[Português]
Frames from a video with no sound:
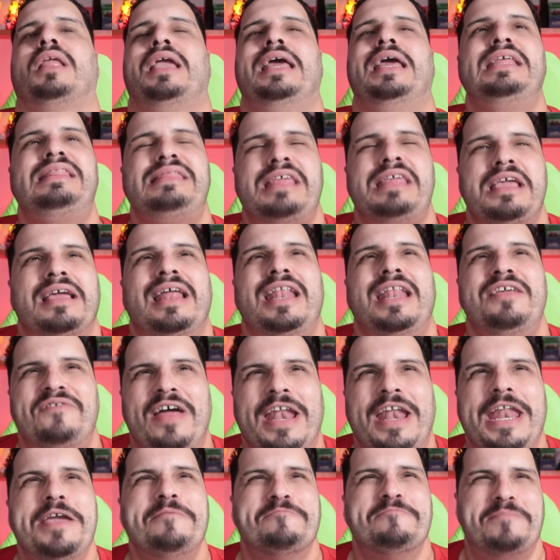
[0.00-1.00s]
ele, tem, ele
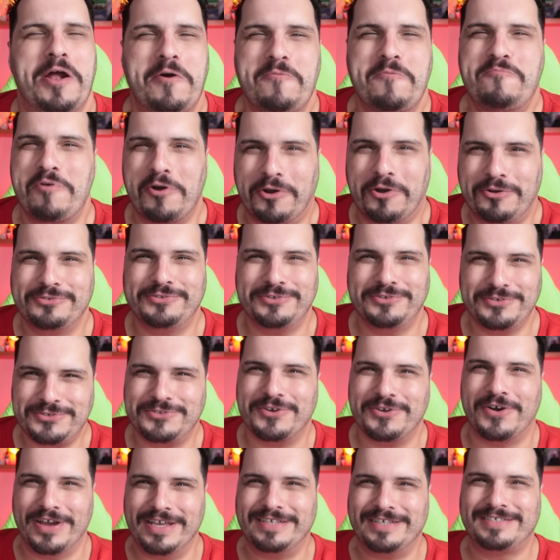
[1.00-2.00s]
vai lembrar um pouco dos
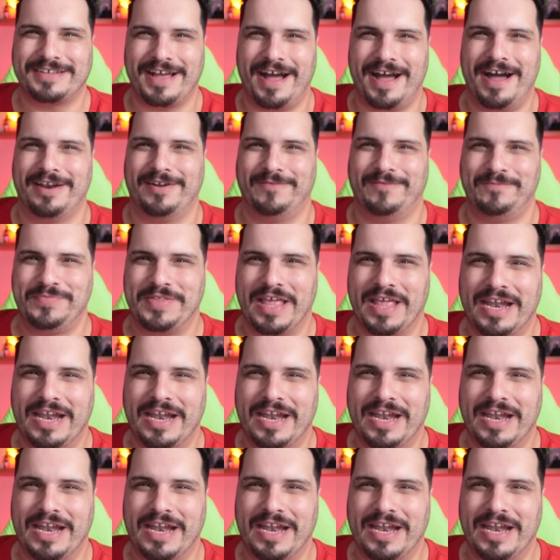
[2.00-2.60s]
dois, cara.